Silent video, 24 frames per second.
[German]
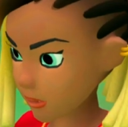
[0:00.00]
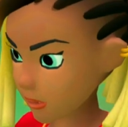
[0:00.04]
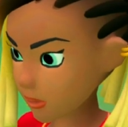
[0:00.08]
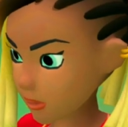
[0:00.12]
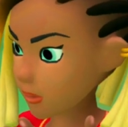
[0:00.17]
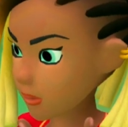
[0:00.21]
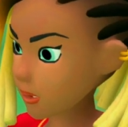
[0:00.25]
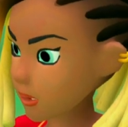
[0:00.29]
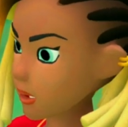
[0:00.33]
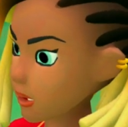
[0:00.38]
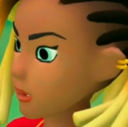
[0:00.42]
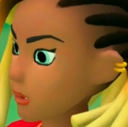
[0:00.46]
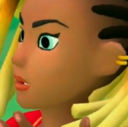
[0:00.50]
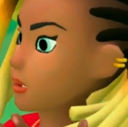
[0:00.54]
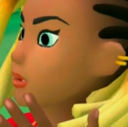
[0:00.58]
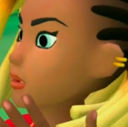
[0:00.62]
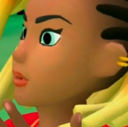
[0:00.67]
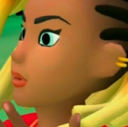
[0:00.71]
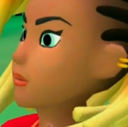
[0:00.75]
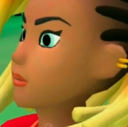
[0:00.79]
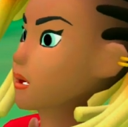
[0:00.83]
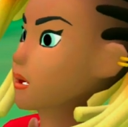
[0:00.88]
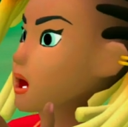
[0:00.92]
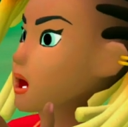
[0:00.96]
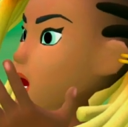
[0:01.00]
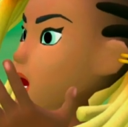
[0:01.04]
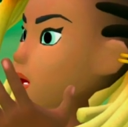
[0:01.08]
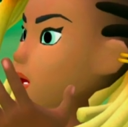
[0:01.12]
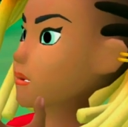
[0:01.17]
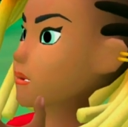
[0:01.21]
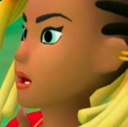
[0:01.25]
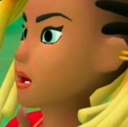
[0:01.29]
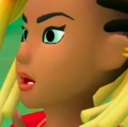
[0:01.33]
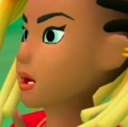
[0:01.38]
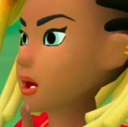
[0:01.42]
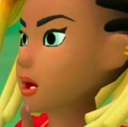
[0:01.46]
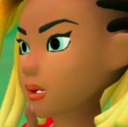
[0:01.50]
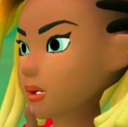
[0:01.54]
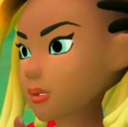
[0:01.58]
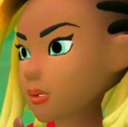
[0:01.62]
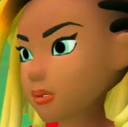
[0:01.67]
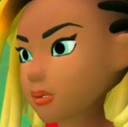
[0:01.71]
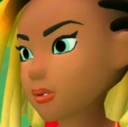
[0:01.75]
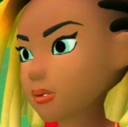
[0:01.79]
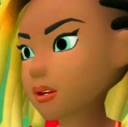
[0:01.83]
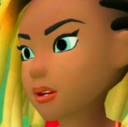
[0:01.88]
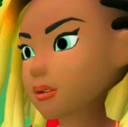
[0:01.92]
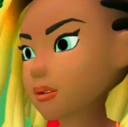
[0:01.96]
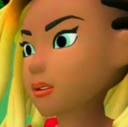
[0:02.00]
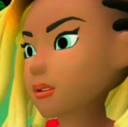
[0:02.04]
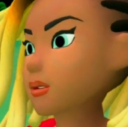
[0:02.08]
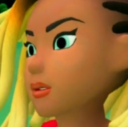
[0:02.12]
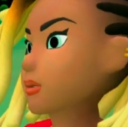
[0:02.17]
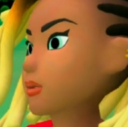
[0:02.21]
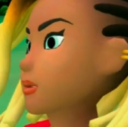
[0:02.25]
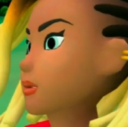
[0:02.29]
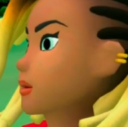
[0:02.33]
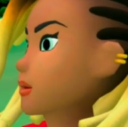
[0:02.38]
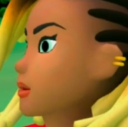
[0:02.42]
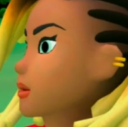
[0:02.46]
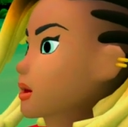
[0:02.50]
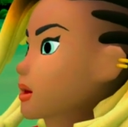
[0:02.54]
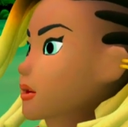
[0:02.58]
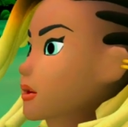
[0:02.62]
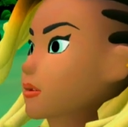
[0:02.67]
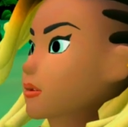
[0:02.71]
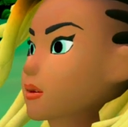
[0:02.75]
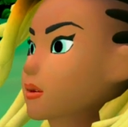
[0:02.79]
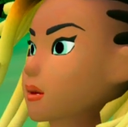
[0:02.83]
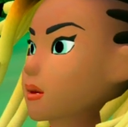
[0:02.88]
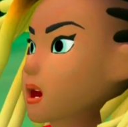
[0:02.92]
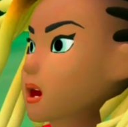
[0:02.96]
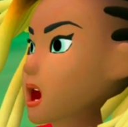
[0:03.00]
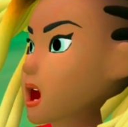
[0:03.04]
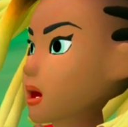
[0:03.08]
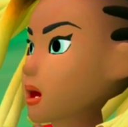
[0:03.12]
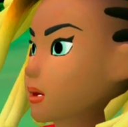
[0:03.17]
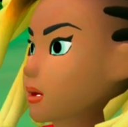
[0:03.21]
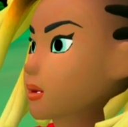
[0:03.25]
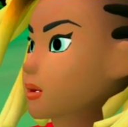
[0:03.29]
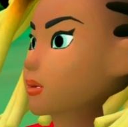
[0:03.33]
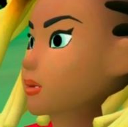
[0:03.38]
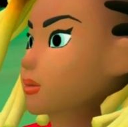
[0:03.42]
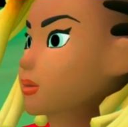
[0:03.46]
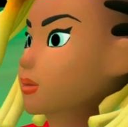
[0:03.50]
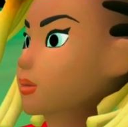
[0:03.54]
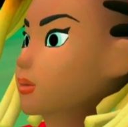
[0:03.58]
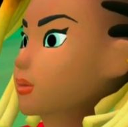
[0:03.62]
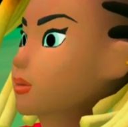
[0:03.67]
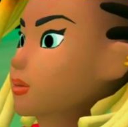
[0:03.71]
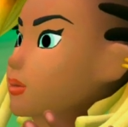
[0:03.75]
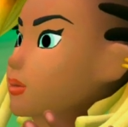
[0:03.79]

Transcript: Gott wird euch die richtigen Antworten in den Mund legen.